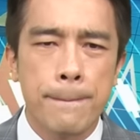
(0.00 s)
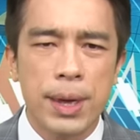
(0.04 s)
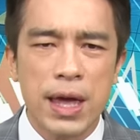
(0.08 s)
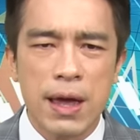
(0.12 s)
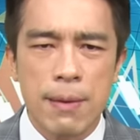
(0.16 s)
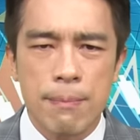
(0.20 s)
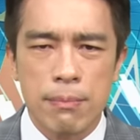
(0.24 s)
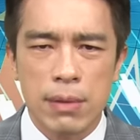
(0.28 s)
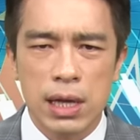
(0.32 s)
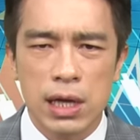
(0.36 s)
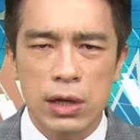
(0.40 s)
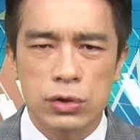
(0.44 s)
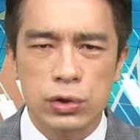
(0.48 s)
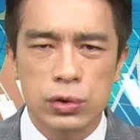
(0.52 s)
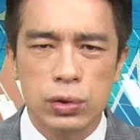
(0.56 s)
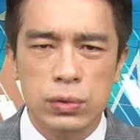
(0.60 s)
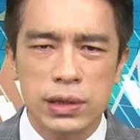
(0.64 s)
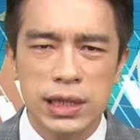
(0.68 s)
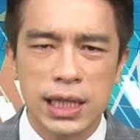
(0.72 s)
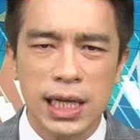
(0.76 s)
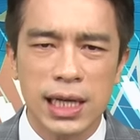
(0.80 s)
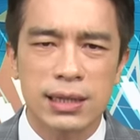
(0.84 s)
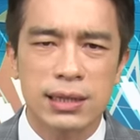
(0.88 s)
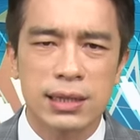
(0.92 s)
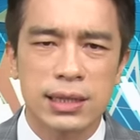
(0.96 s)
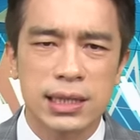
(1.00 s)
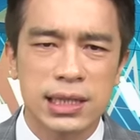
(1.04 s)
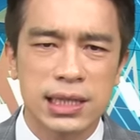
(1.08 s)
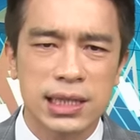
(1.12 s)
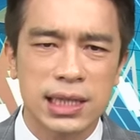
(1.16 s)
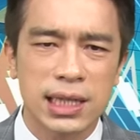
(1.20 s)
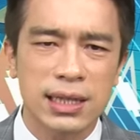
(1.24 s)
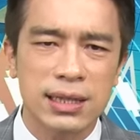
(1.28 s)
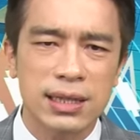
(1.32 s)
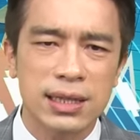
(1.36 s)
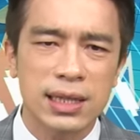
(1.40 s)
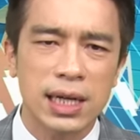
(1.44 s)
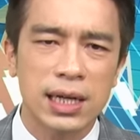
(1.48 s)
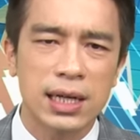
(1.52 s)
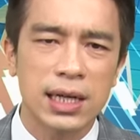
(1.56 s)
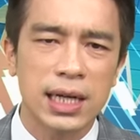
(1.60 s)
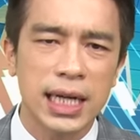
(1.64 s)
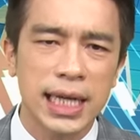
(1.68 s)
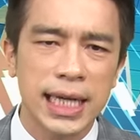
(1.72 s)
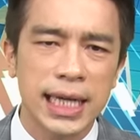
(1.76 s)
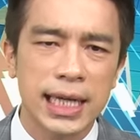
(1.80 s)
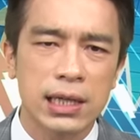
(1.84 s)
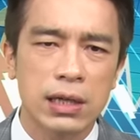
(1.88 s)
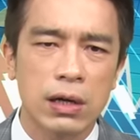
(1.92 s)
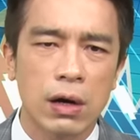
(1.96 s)
并没有出现新的
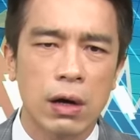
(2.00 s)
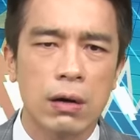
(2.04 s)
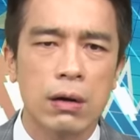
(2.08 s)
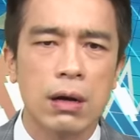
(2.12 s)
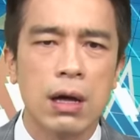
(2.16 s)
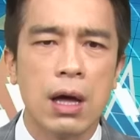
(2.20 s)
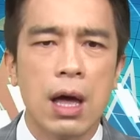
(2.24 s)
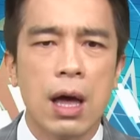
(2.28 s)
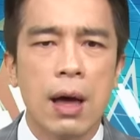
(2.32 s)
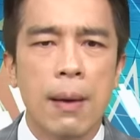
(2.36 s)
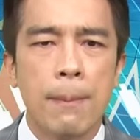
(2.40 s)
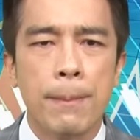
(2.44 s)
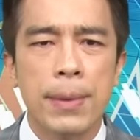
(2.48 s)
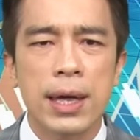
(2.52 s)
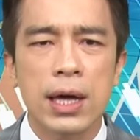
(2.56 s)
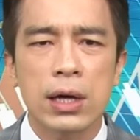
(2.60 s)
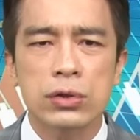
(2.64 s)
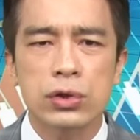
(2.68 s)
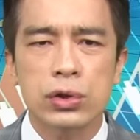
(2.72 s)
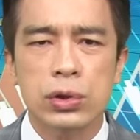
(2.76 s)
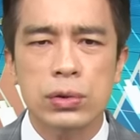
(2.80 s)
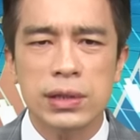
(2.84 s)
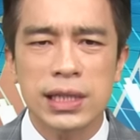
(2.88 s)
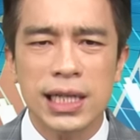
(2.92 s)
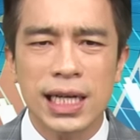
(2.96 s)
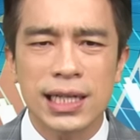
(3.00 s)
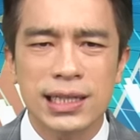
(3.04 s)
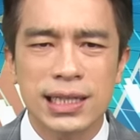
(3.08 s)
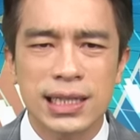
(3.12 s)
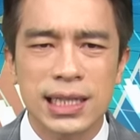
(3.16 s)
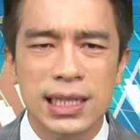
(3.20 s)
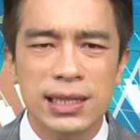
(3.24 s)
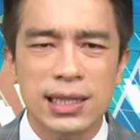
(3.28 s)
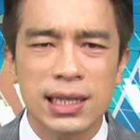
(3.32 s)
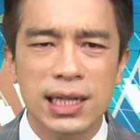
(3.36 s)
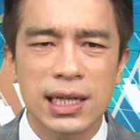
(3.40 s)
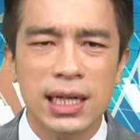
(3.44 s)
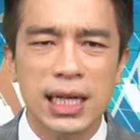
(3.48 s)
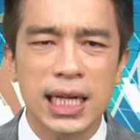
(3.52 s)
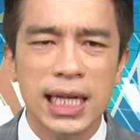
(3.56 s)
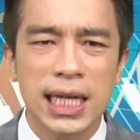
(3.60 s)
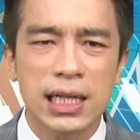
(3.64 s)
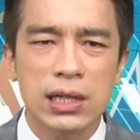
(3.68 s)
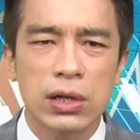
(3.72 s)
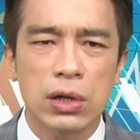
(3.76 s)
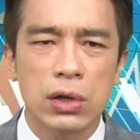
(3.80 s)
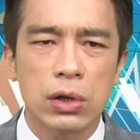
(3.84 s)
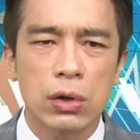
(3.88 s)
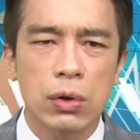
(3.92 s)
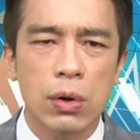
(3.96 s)
利空。没有出现新的利
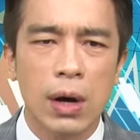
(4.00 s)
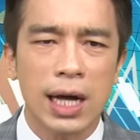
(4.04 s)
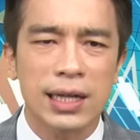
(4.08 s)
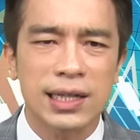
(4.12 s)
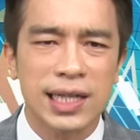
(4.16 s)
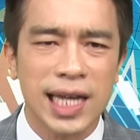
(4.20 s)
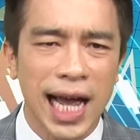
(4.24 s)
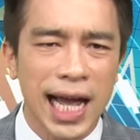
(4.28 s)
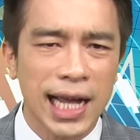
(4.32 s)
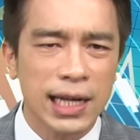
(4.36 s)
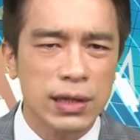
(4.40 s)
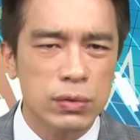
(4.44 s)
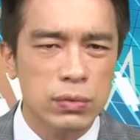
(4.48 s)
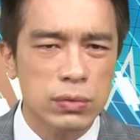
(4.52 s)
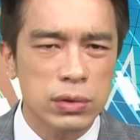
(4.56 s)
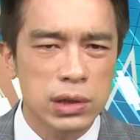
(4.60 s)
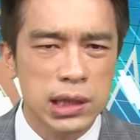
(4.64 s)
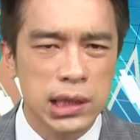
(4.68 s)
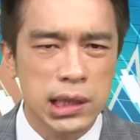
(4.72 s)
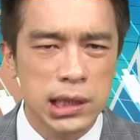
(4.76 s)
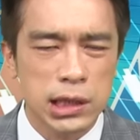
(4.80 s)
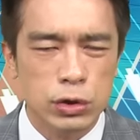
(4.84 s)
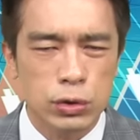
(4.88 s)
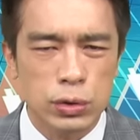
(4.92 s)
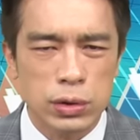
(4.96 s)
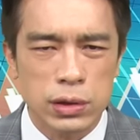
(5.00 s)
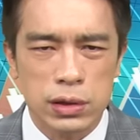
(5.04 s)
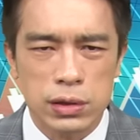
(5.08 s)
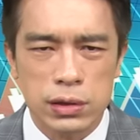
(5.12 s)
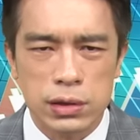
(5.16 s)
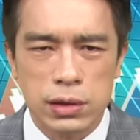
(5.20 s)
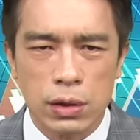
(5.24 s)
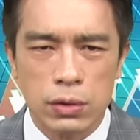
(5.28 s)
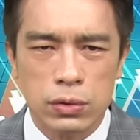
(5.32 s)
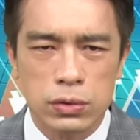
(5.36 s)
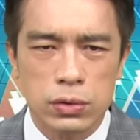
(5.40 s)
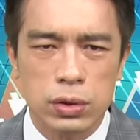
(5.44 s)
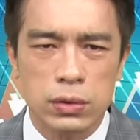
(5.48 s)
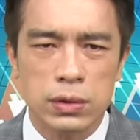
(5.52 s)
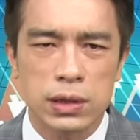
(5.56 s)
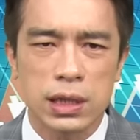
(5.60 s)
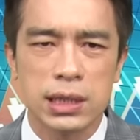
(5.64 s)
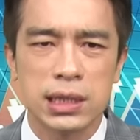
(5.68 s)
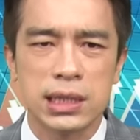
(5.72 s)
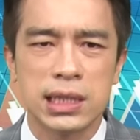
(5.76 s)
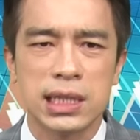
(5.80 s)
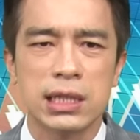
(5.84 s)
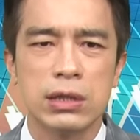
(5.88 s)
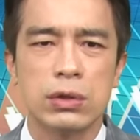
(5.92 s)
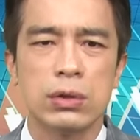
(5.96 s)
空的话，台股持续重挫
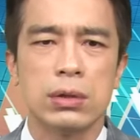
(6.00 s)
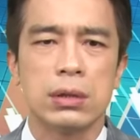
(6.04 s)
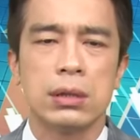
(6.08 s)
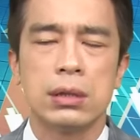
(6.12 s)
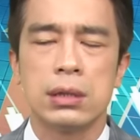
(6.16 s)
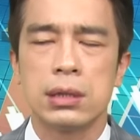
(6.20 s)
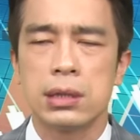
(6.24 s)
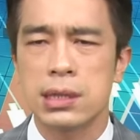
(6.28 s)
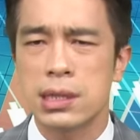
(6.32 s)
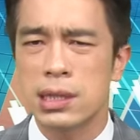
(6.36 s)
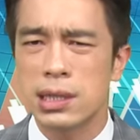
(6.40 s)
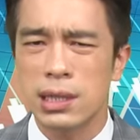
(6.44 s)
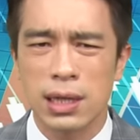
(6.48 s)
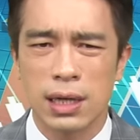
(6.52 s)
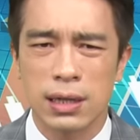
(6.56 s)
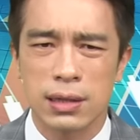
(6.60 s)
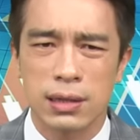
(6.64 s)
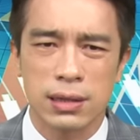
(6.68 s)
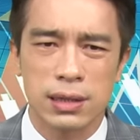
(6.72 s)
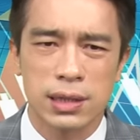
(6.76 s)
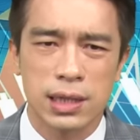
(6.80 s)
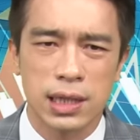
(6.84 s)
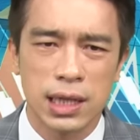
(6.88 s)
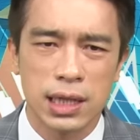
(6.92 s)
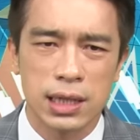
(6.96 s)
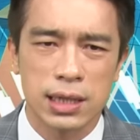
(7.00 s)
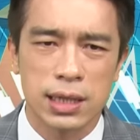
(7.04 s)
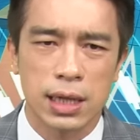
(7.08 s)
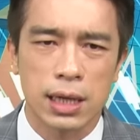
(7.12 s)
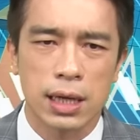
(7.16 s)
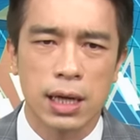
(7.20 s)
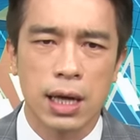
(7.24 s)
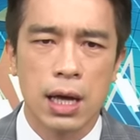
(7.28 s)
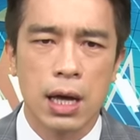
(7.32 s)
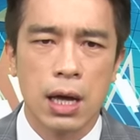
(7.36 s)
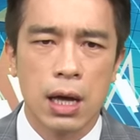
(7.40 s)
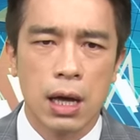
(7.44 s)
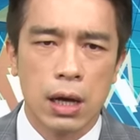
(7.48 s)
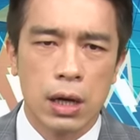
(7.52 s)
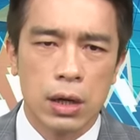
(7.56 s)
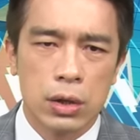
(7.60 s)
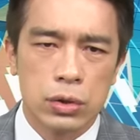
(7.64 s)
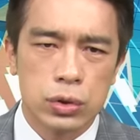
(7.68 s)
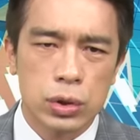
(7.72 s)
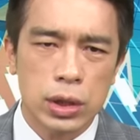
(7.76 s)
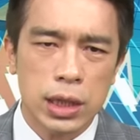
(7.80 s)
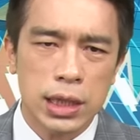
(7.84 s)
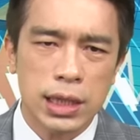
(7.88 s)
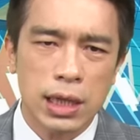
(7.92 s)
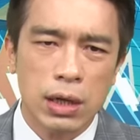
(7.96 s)
的几率是很低的。
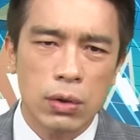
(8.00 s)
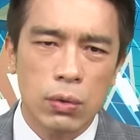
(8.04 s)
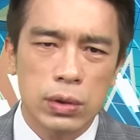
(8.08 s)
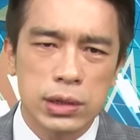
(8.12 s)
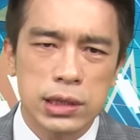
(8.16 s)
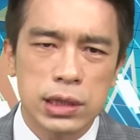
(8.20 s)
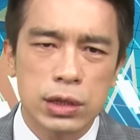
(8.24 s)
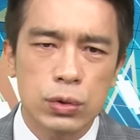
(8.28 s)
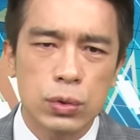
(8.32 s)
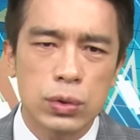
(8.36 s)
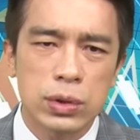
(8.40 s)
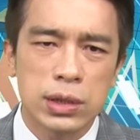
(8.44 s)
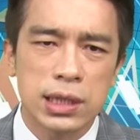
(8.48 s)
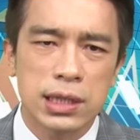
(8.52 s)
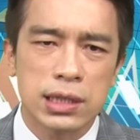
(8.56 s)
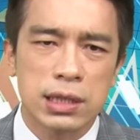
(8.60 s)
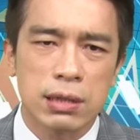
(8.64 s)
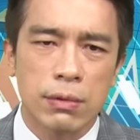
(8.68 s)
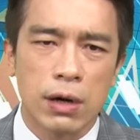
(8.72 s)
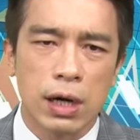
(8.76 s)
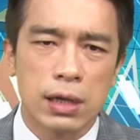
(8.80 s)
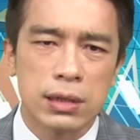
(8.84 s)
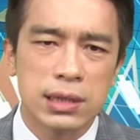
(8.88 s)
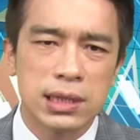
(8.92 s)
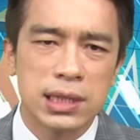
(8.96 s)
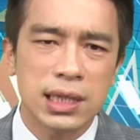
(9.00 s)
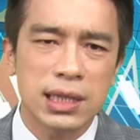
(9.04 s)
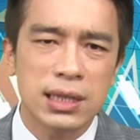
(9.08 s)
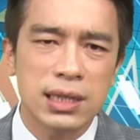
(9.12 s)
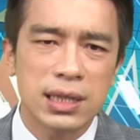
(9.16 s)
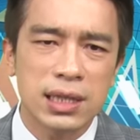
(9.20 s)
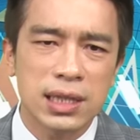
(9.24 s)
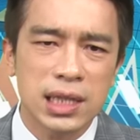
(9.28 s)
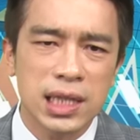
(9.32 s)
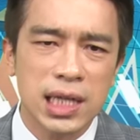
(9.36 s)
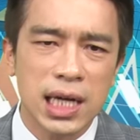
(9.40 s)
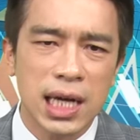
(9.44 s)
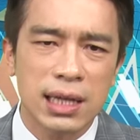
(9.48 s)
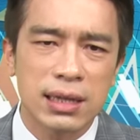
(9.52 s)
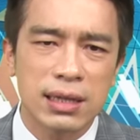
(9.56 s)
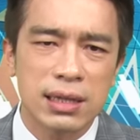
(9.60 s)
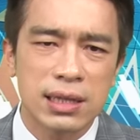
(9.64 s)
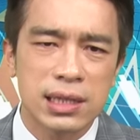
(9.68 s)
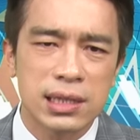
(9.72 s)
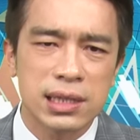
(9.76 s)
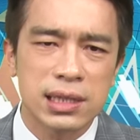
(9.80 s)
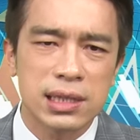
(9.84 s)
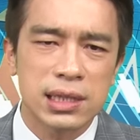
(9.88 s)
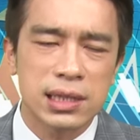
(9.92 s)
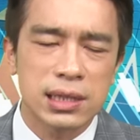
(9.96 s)
所以呢，我是预计什么？今天
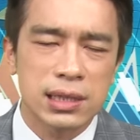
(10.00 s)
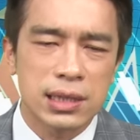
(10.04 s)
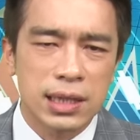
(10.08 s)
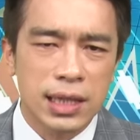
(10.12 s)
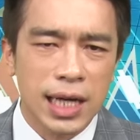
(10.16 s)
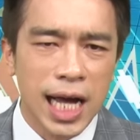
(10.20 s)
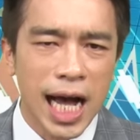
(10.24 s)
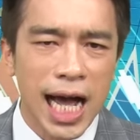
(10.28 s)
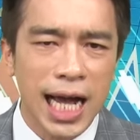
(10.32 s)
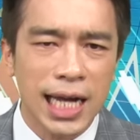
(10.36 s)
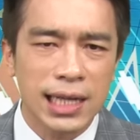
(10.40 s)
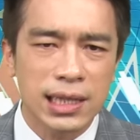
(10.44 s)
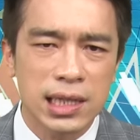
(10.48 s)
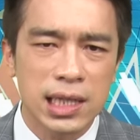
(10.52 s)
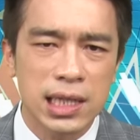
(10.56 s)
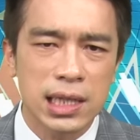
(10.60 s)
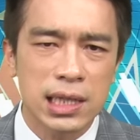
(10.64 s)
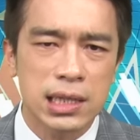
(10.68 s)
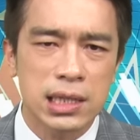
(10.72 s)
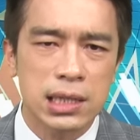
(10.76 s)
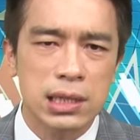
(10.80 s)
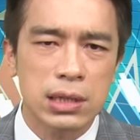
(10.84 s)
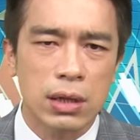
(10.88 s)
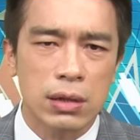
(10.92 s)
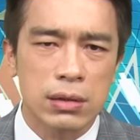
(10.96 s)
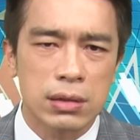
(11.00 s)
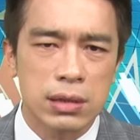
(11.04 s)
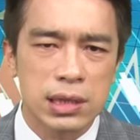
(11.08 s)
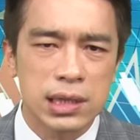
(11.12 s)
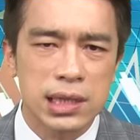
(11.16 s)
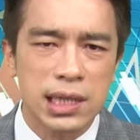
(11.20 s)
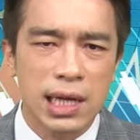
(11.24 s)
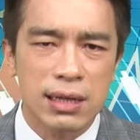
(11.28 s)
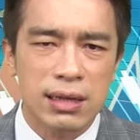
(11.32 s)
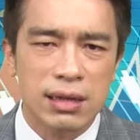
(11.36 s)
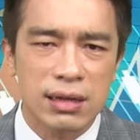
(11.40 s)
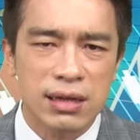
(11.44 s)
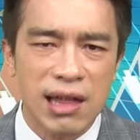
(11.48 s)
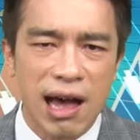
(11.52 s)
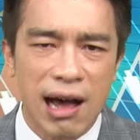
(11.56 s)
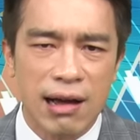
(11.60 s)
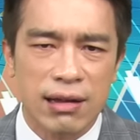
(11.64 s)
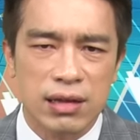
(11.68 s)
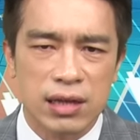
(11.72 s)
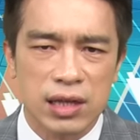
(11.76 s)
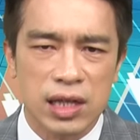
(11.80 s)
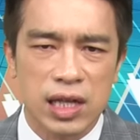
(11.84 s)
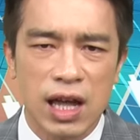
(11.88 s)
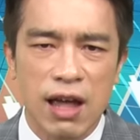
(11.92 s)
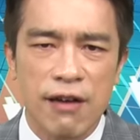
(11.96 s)
开低之后震
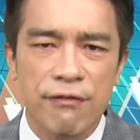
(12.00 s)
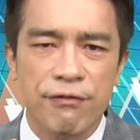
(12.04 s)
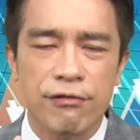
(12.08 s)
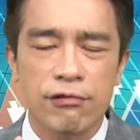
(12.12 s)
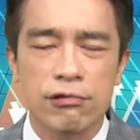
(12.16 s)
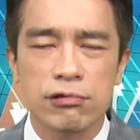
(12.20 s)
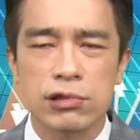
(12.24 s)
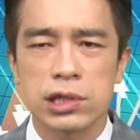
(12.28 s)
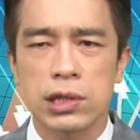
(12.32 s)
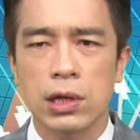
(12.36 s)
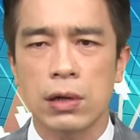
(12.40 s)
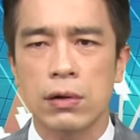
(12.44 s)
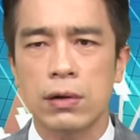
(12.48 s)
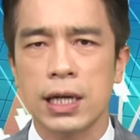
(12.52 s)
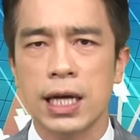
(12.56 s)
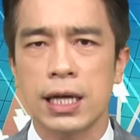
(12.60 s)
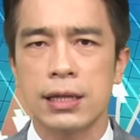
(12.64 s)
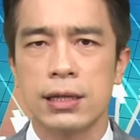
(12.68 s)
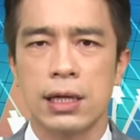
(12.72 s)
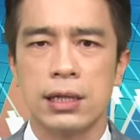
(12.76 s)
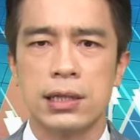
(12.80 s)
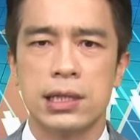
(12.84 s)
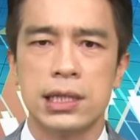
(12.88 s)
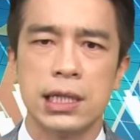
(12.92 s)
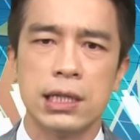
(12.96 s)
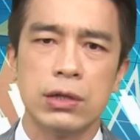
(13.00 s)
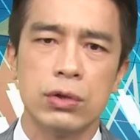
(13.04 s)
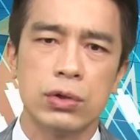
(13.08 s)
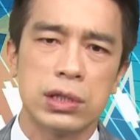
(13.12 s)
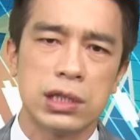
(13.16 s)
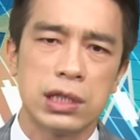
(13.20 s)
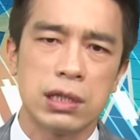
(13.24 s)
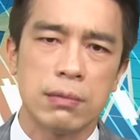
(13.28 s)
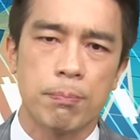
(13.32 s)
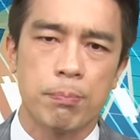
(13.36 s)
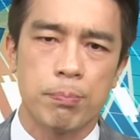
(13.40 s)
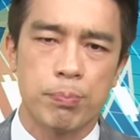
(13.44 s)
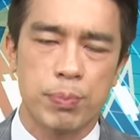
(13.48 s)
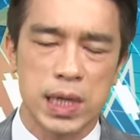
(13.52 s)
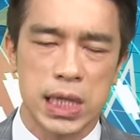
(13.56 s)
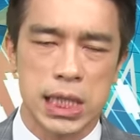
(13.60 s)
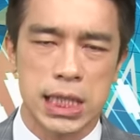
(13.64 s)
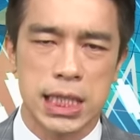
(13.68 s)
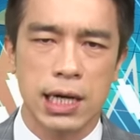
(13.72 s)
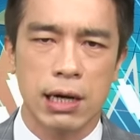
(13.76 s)
荡，跌幅收敛的几率是比